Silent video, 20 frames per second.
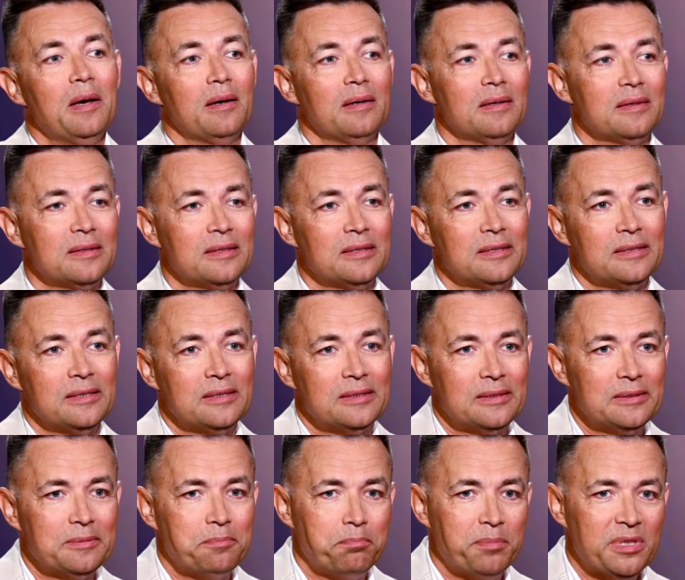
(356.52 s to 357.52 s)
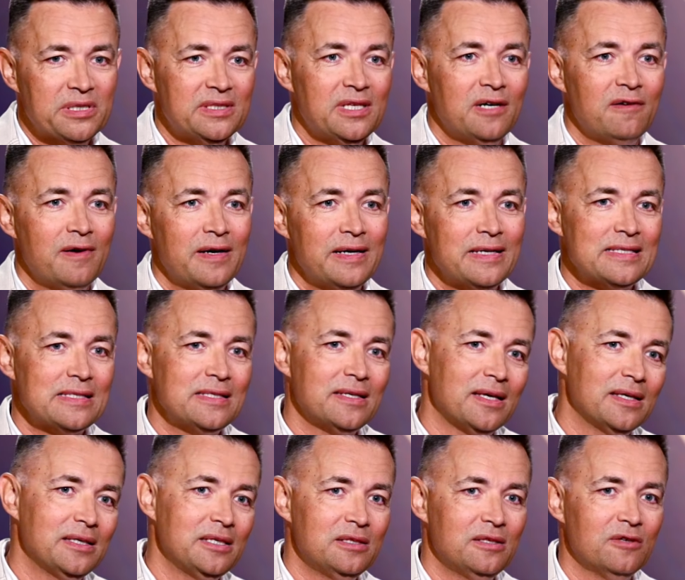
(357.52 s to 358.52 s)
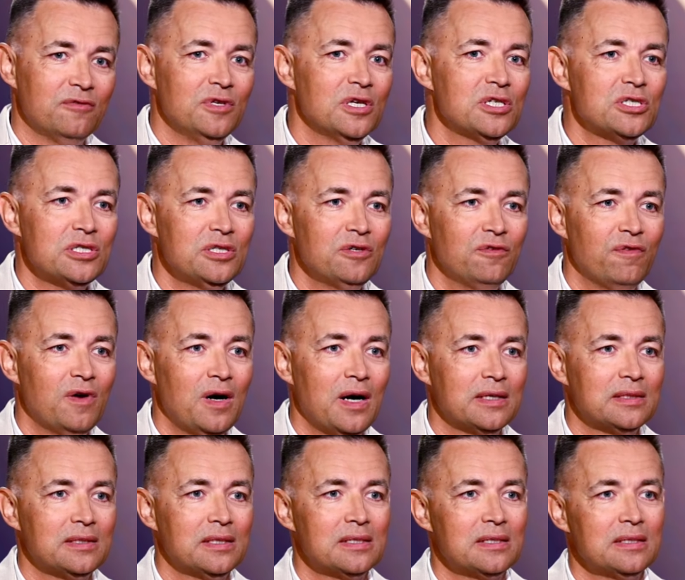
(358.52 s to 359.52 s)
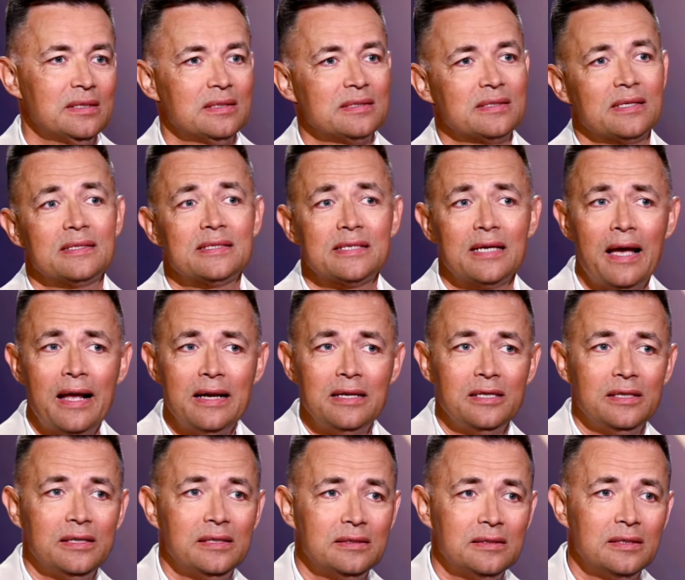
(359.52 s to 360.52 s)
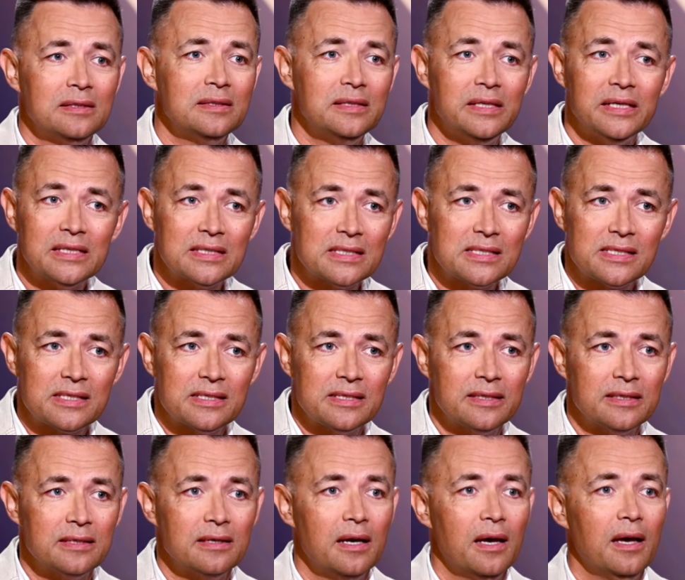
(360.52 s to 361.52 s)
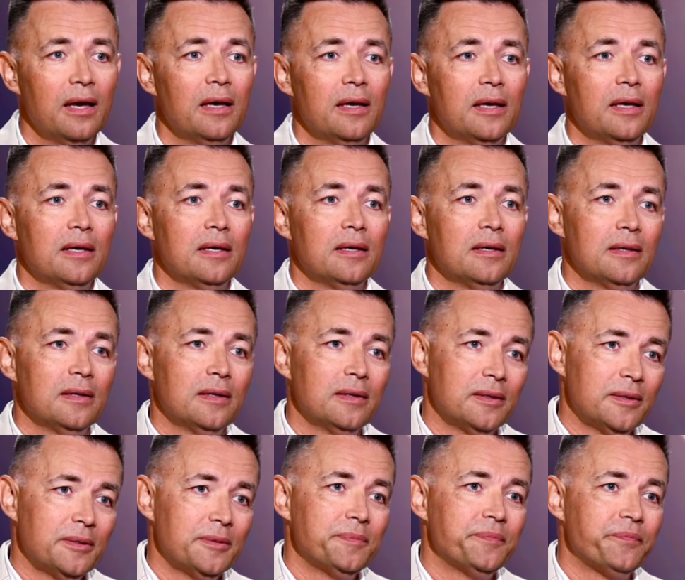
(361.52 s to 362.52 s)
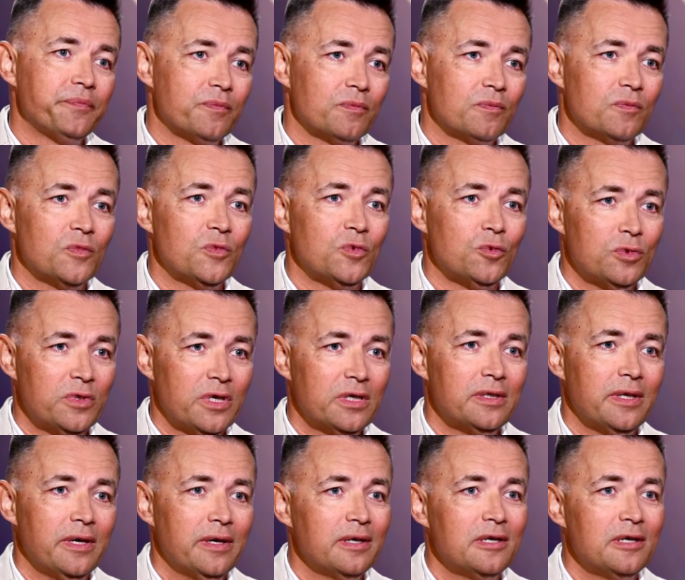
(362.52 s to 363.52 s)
а, поддаваясь на какие-то внешние факторы, социальные тенденции, ну, тогда и